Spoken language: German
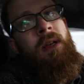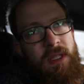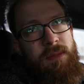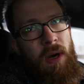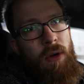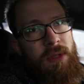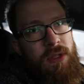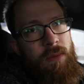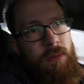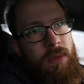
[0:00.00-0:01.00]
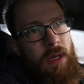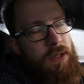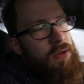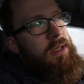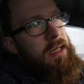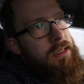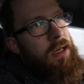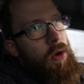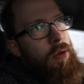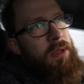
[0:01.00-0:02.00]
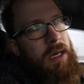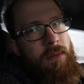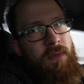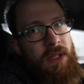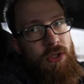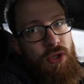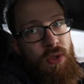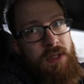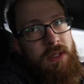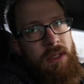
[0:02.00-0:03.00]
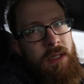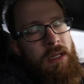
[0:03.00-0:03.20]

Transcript: Diesmal auch mit so einem, also jetzt auch mit einem Windschutz.